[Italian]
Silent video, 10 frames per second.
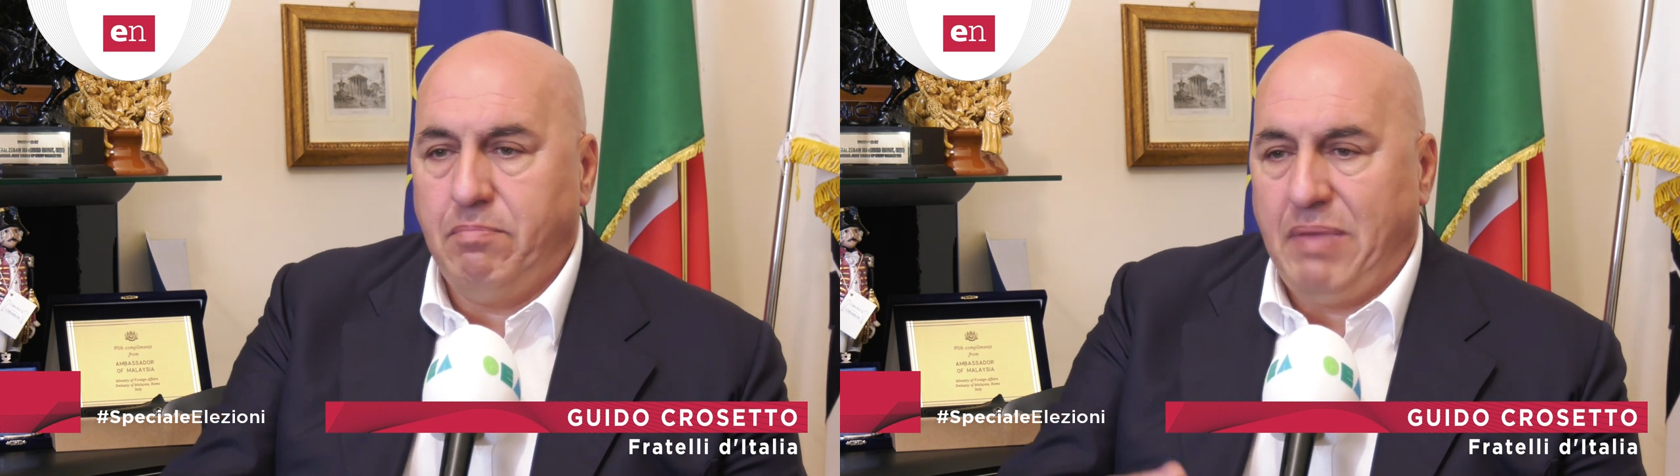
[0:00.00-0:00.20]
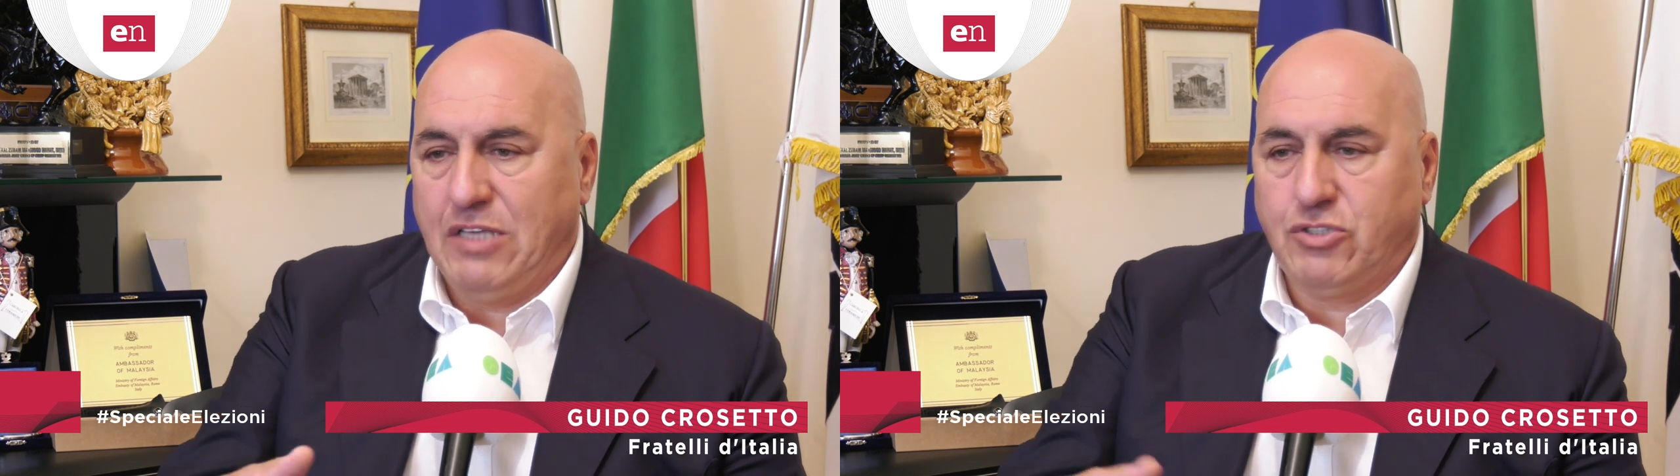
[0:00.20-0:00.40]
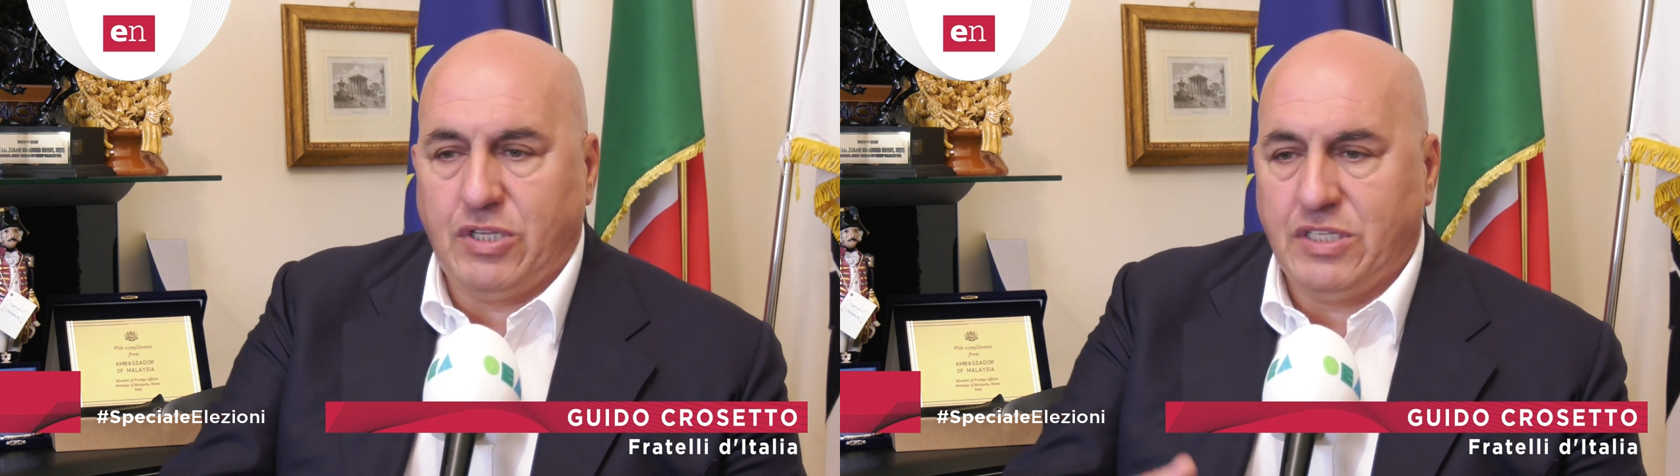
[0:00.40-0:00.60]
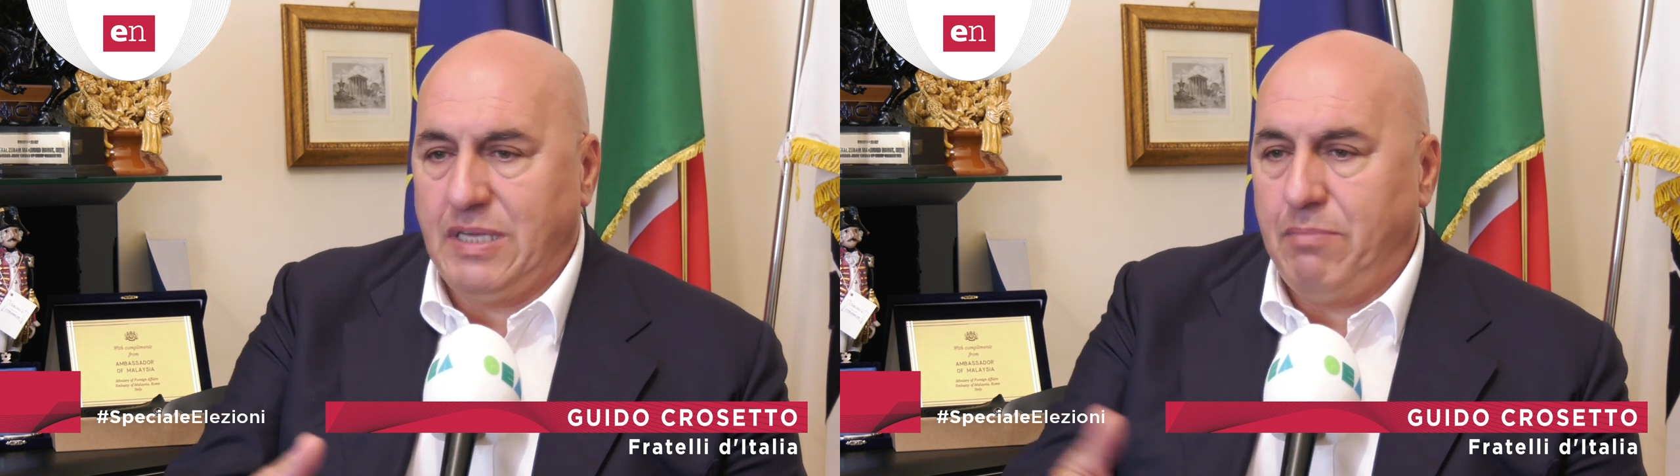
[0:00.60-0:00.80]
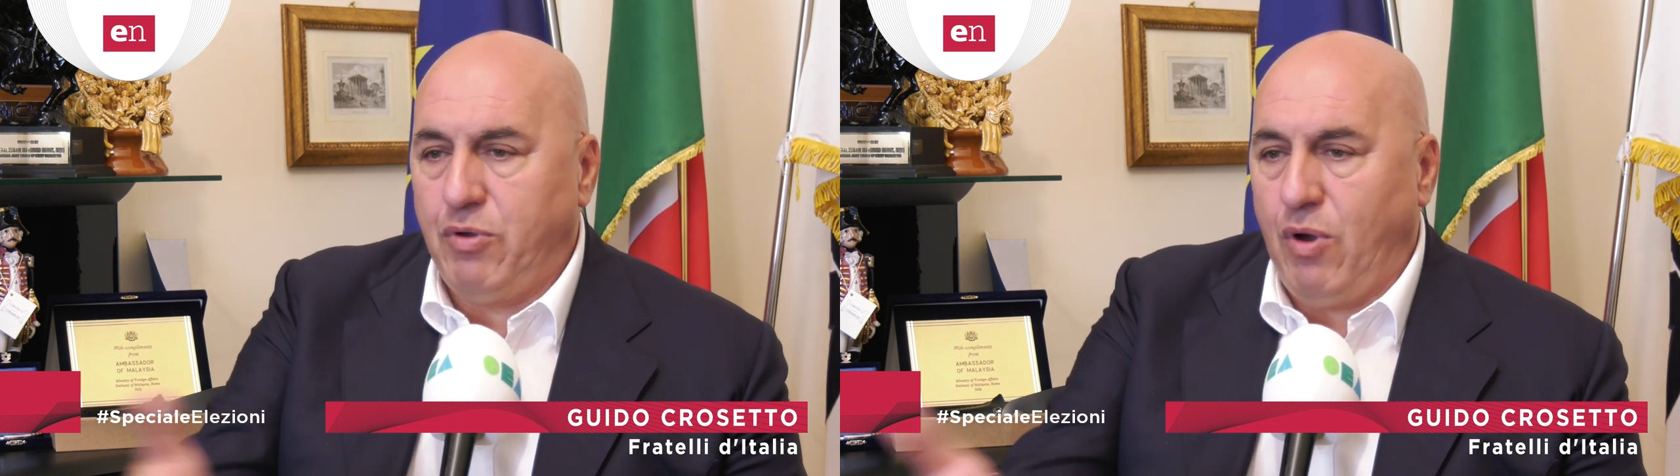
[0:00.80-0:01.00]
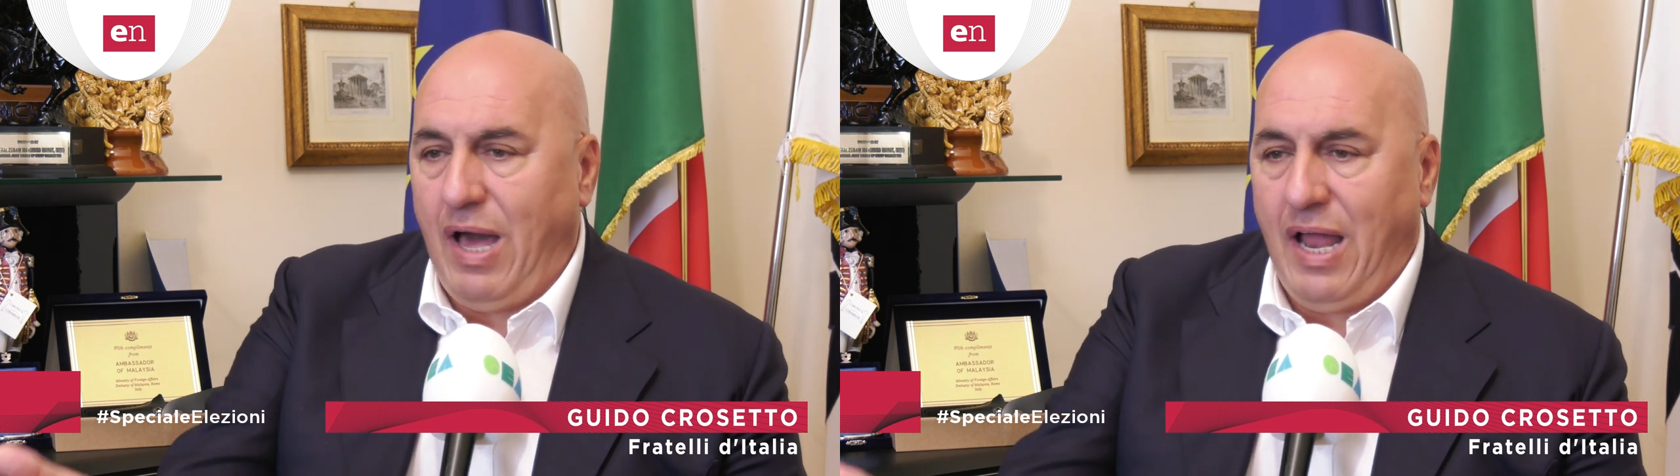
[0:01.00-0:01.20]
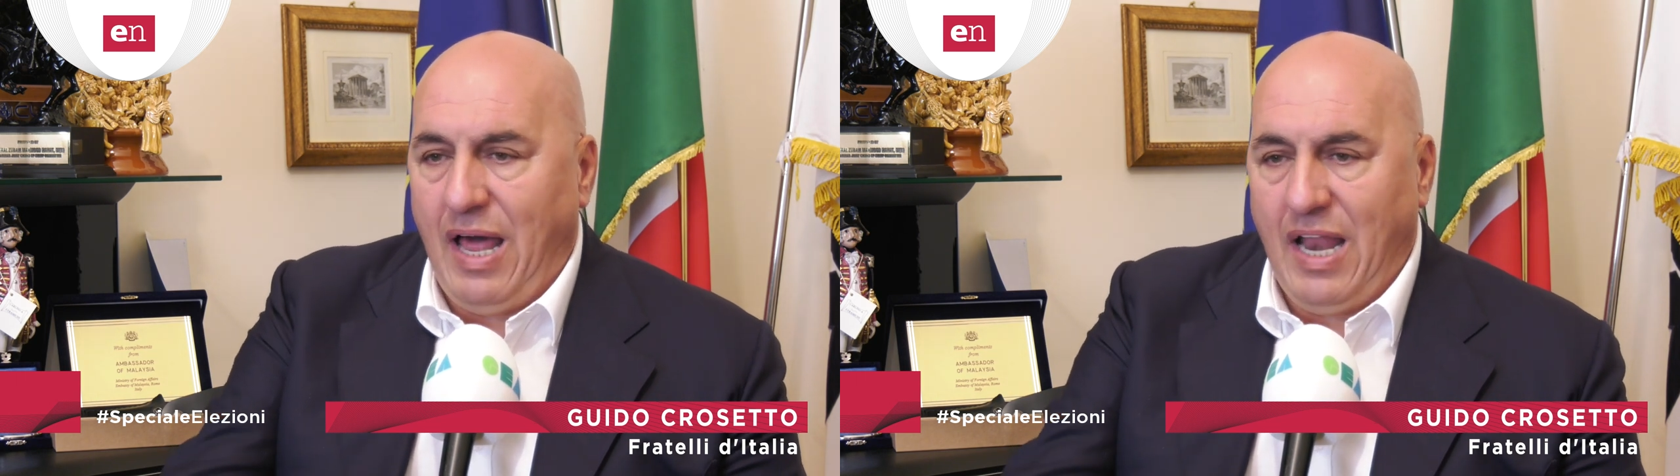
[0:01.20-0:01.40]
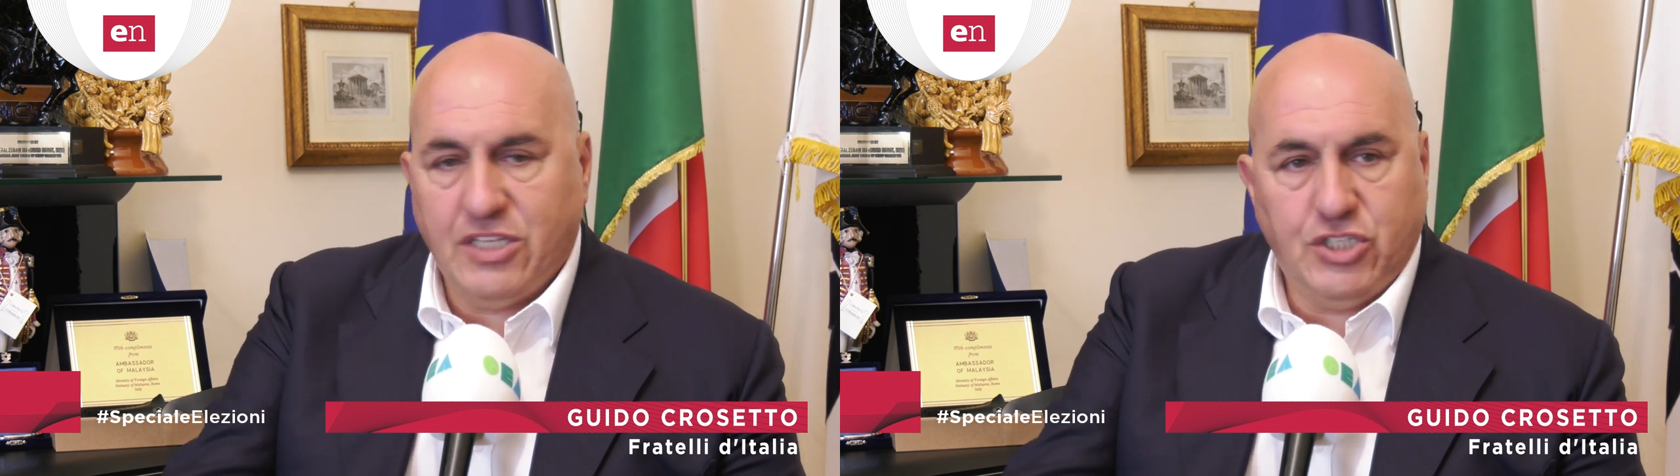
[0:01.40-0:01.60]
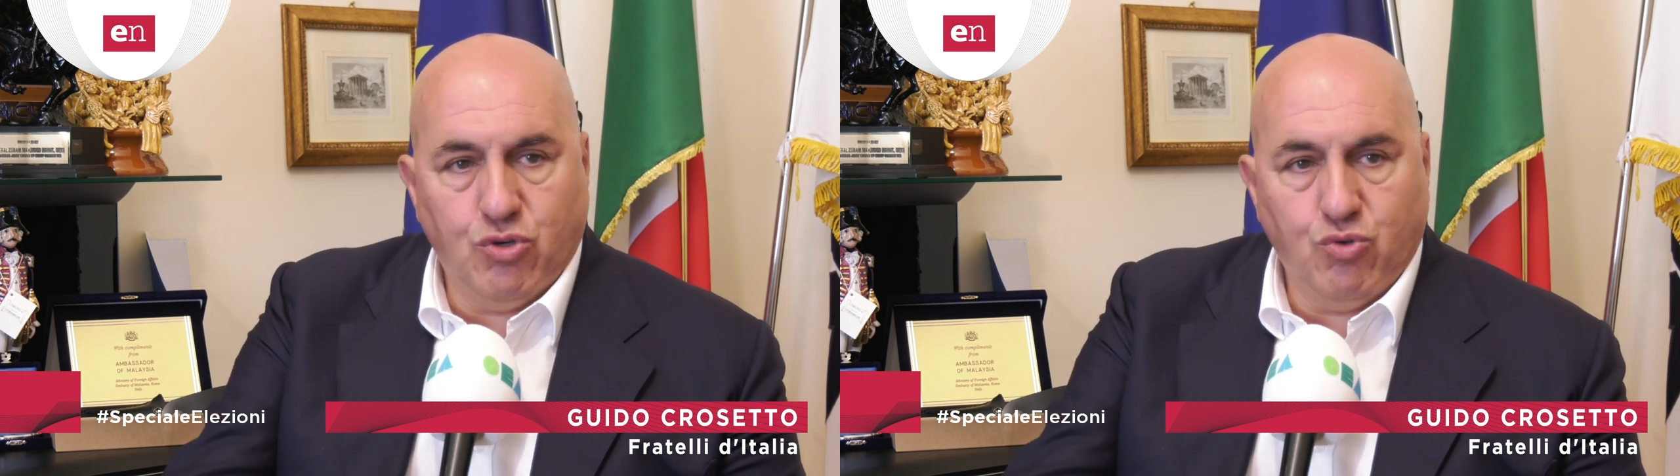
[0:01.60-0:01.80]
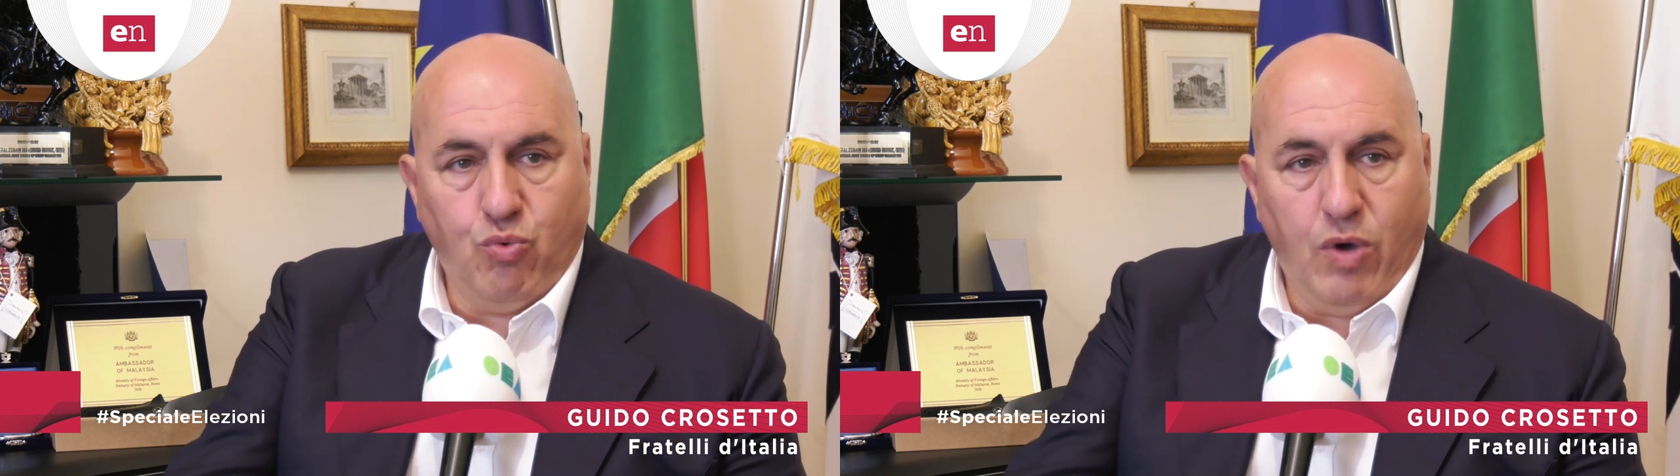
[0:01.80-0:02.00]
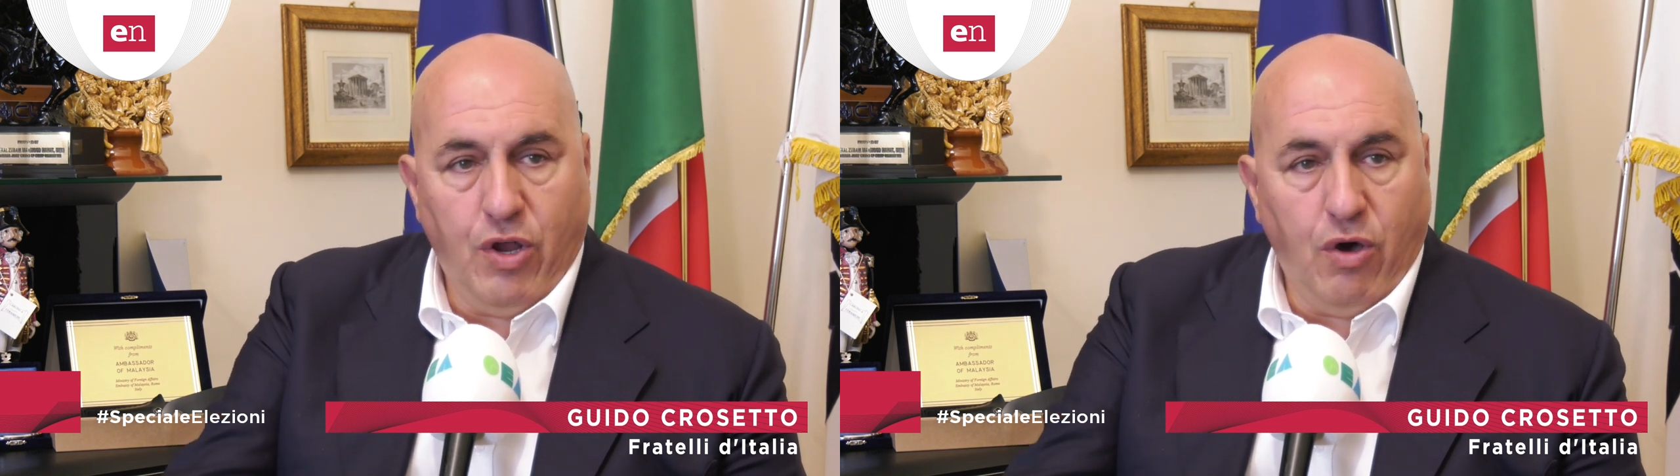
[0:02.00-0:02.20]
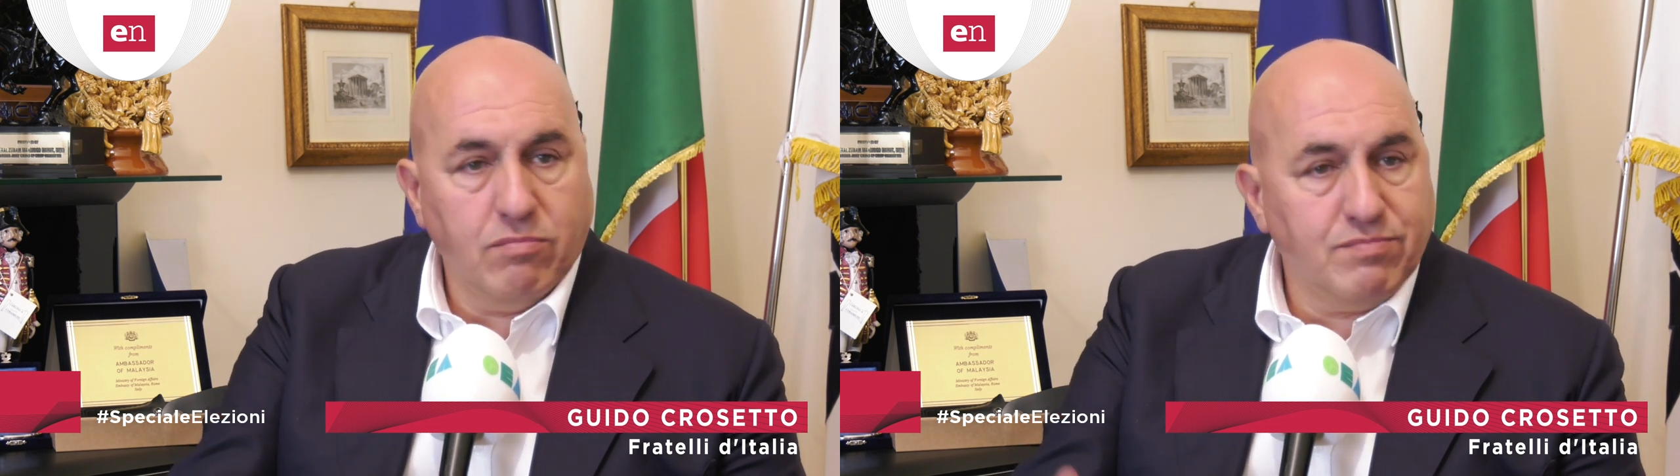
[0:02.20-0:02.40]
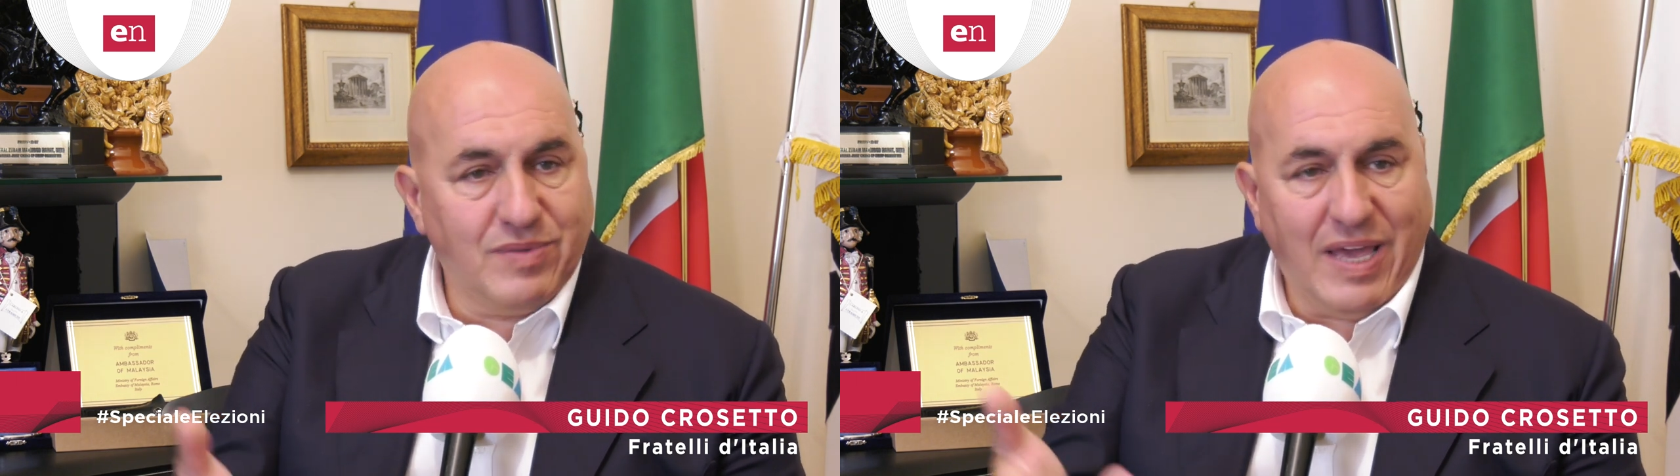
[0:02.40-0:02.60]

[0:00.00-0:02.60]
penso ad esempio a, alla CO2 no?